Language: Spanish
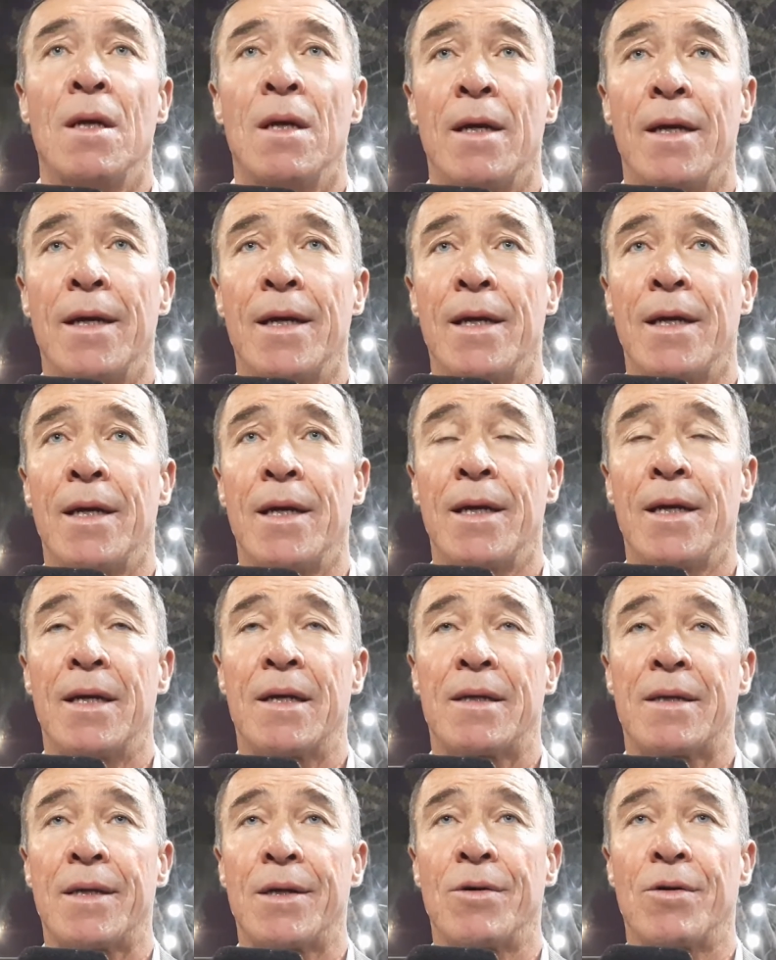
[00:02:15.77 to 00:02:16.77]

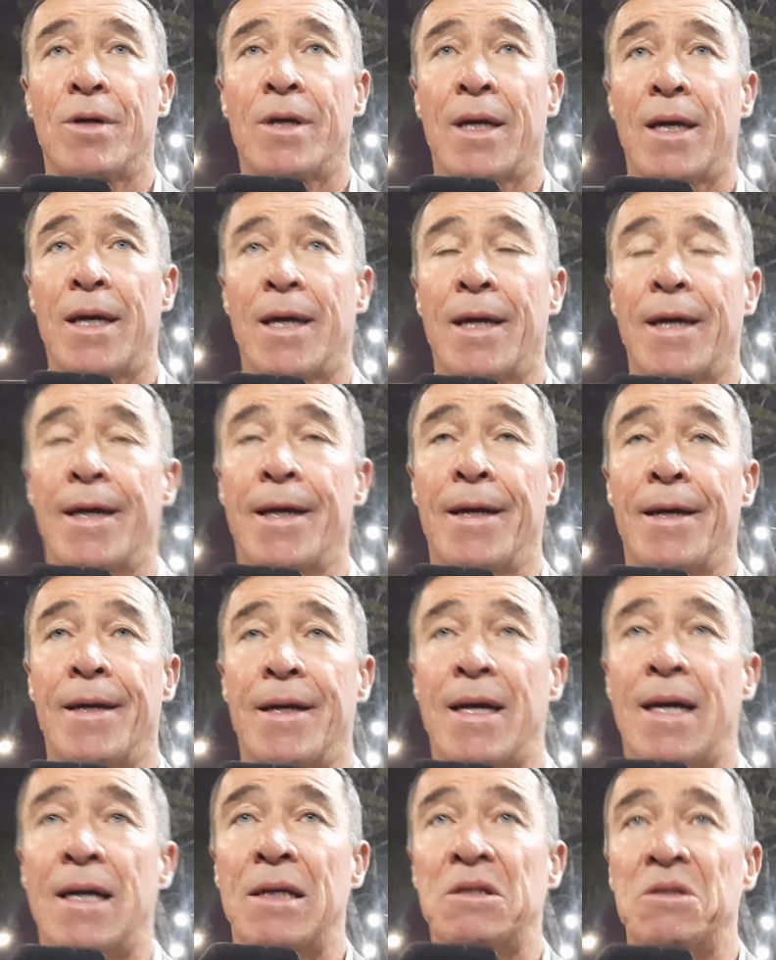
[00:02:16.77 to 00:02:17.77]
eh, creo que
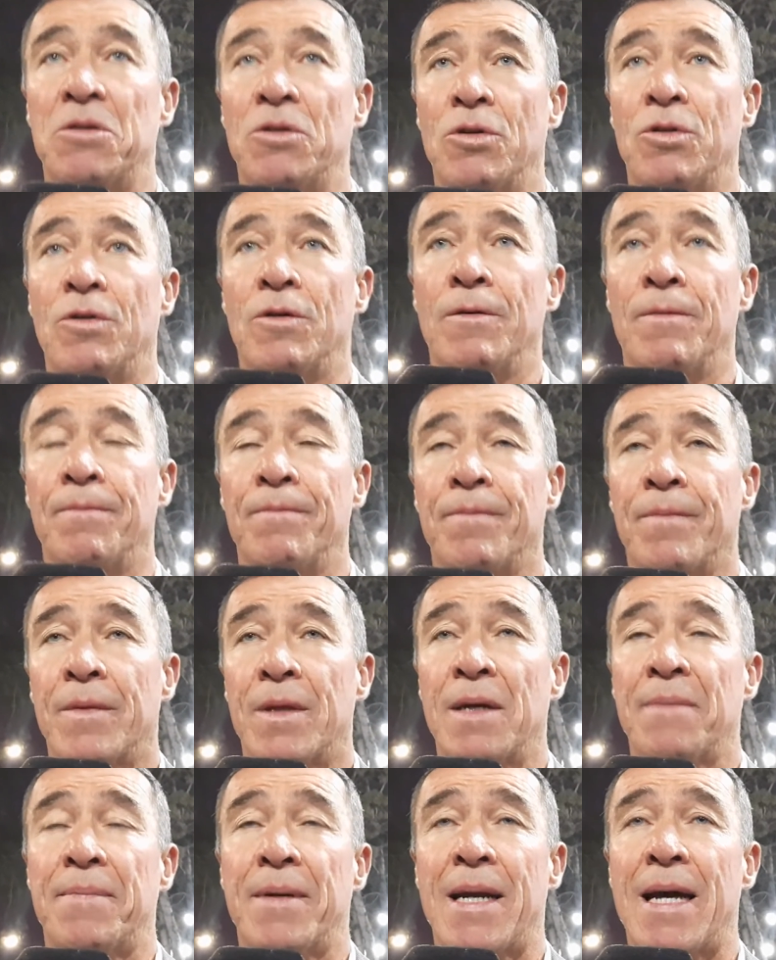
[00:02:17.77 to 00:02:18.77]
era algo
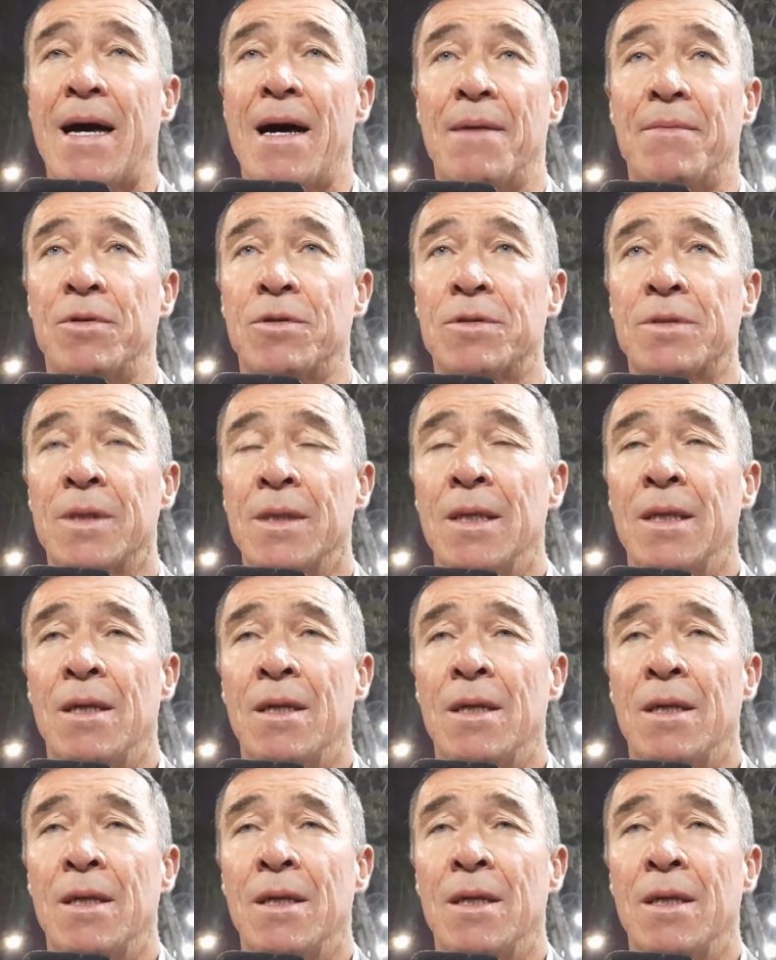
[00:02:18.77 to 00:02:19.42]
que esperábamos.